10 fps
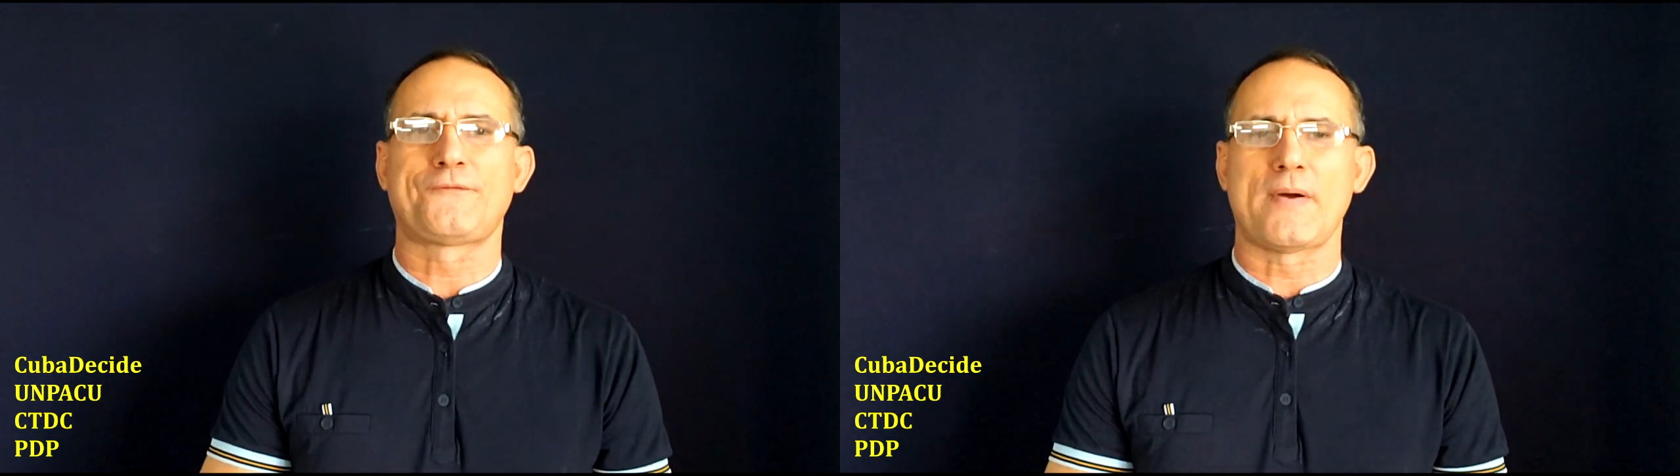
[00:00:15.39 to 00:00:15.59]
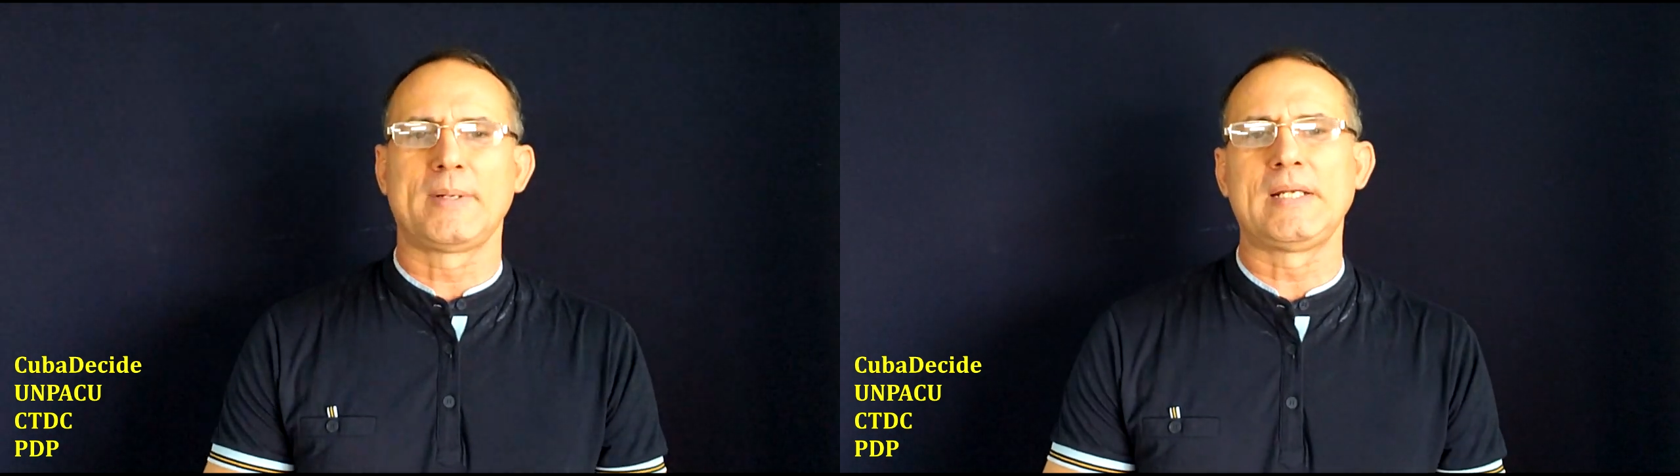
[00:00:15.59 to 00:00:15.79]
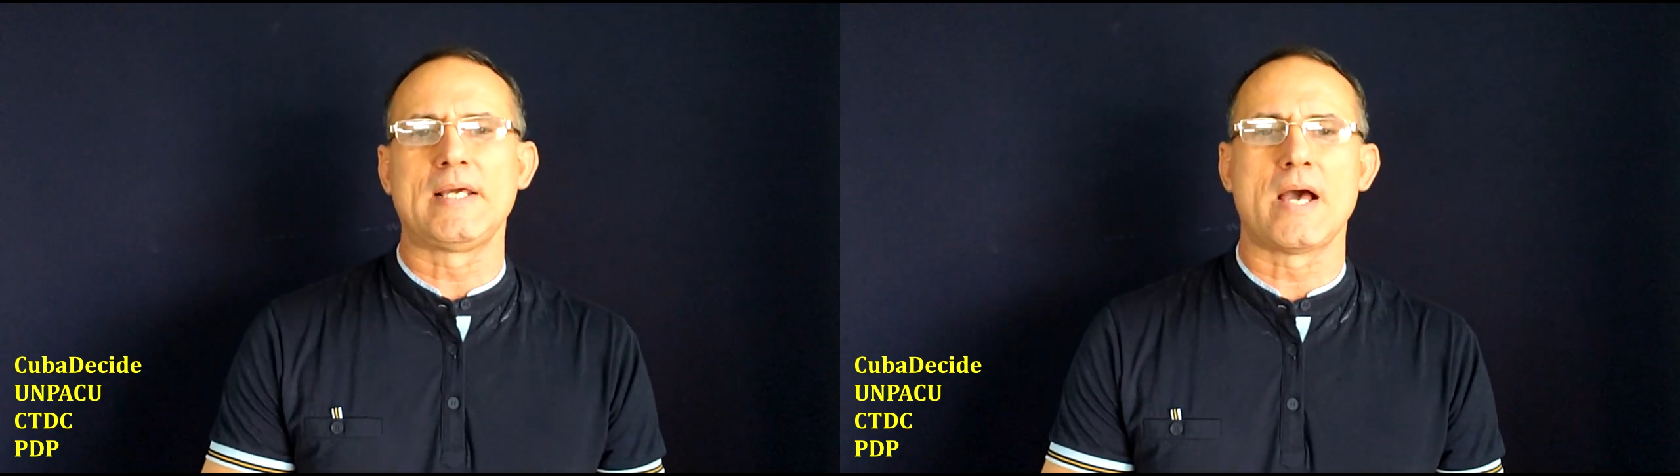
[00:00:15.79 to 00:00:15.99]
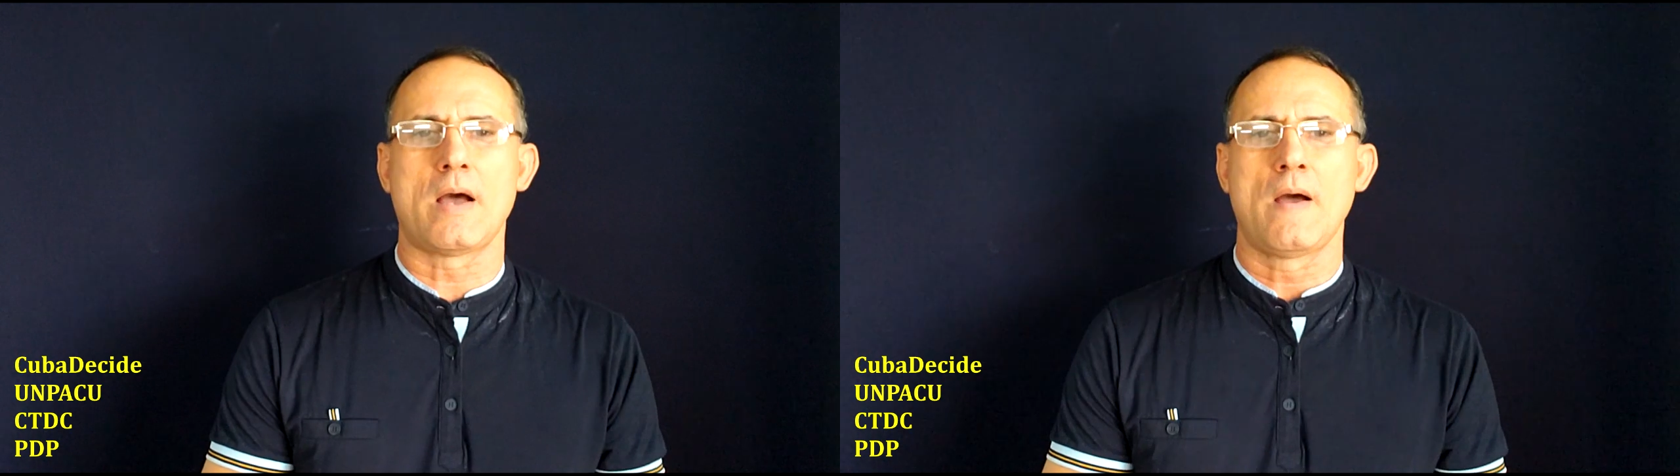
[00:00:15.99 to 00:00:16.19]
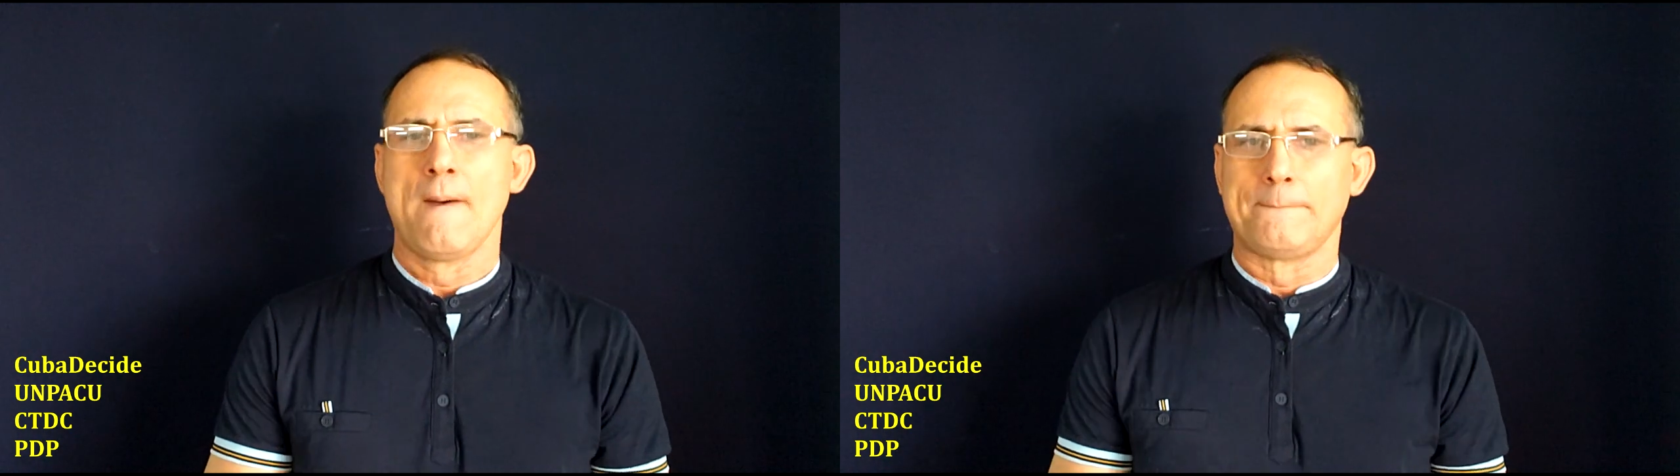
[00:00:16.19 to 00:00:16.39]

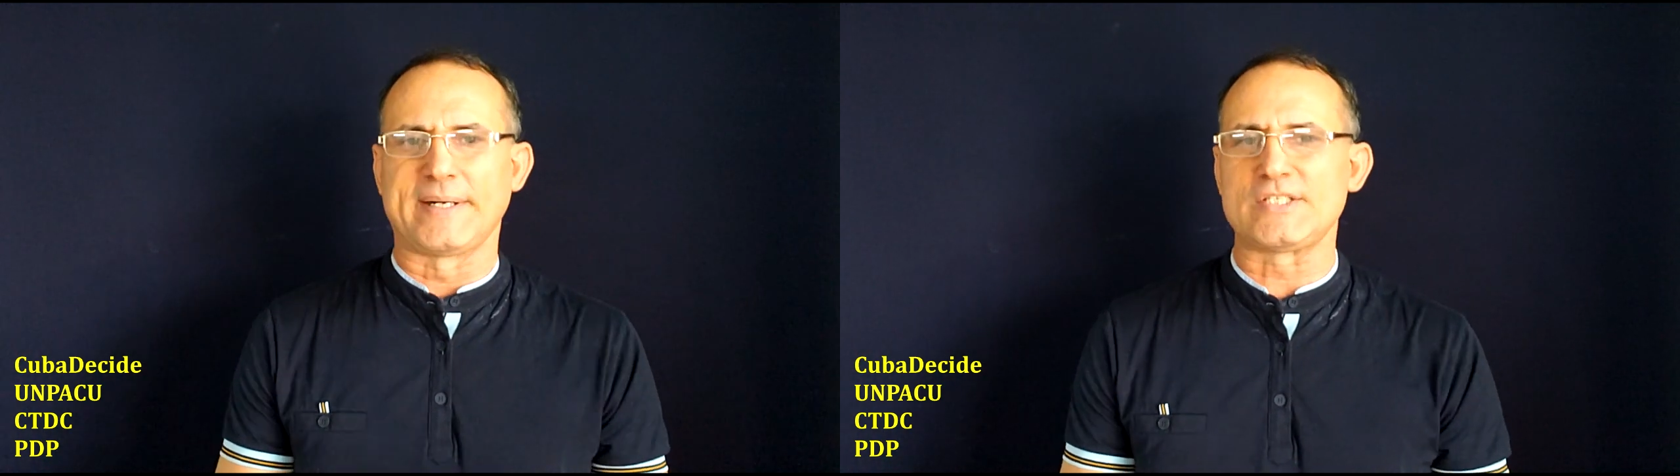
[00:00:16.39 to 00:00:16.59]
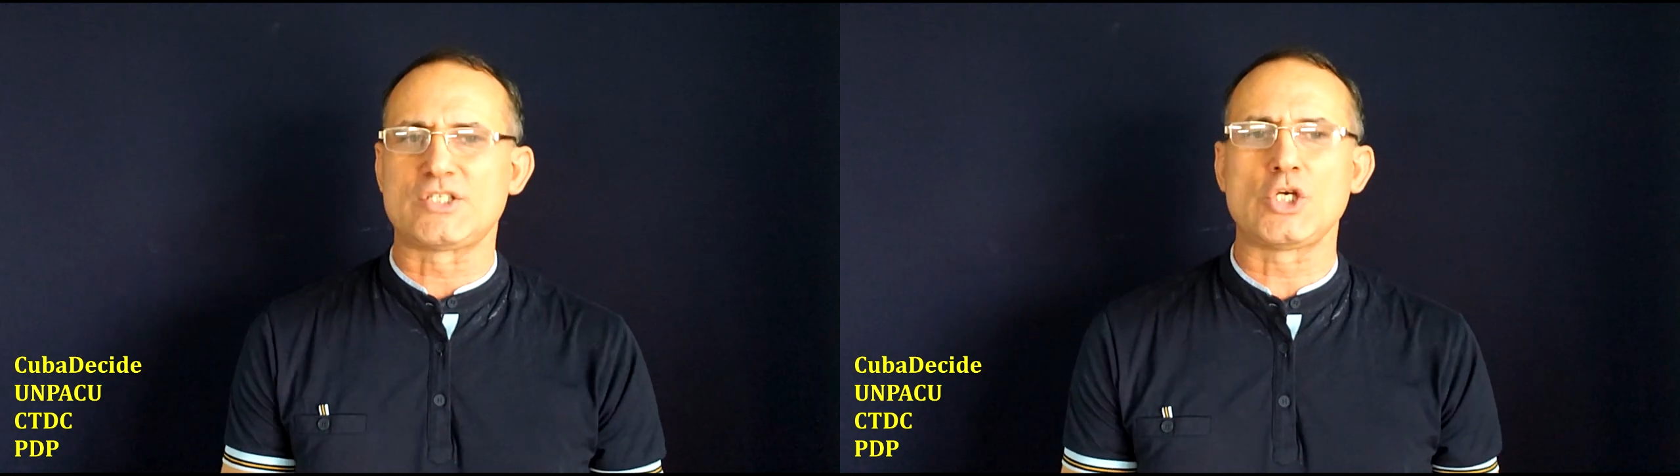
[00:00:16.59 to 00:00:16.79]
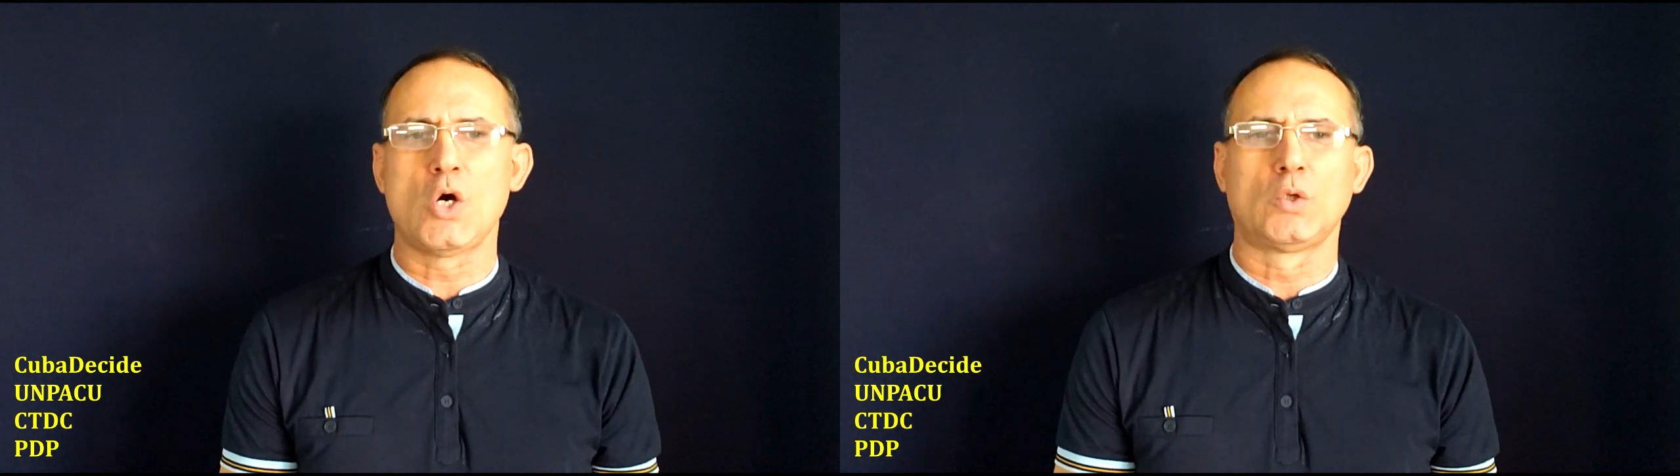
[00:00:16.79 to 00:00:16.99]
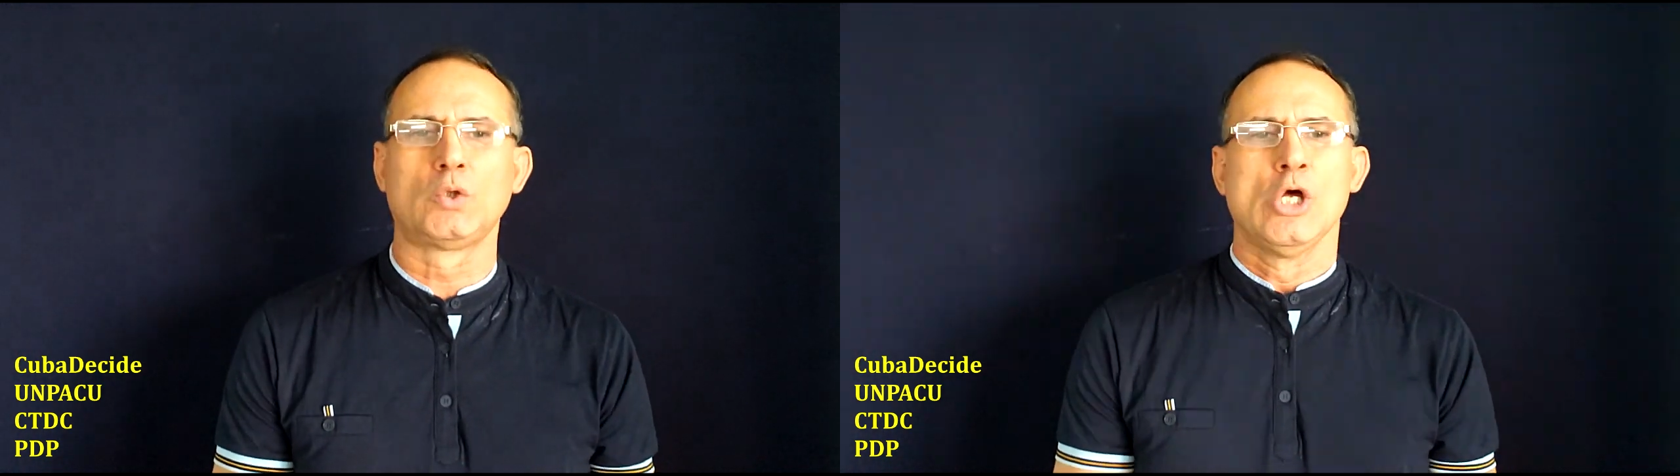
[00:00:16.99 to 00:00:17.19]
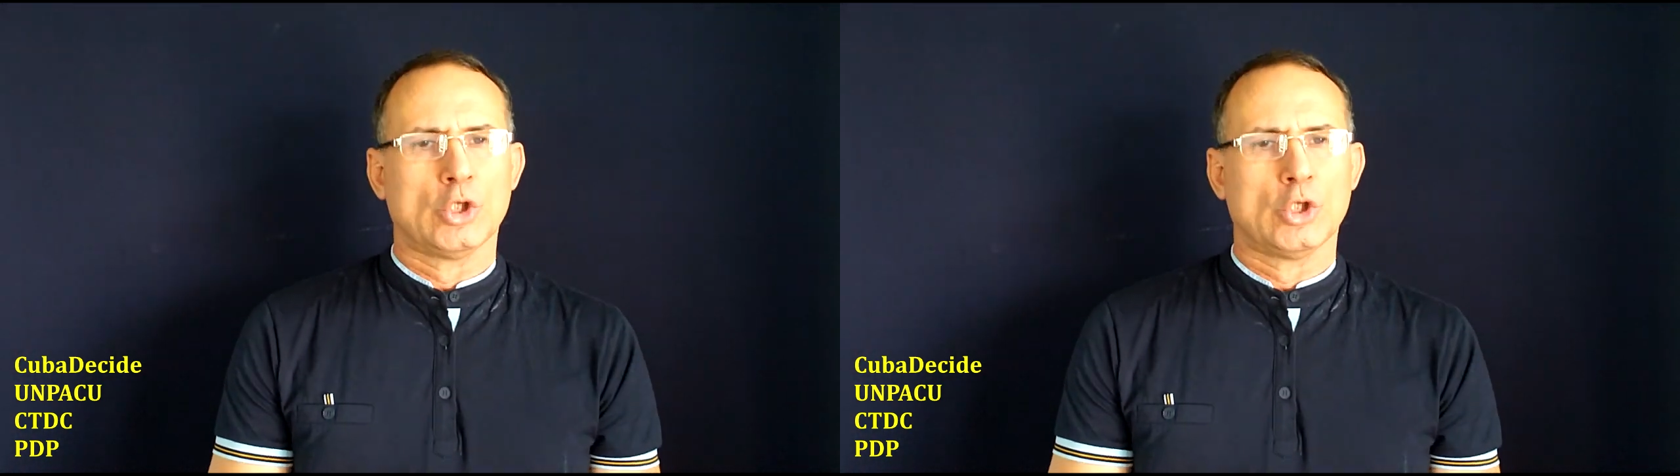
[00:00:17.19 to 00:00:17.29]
familia, prisión,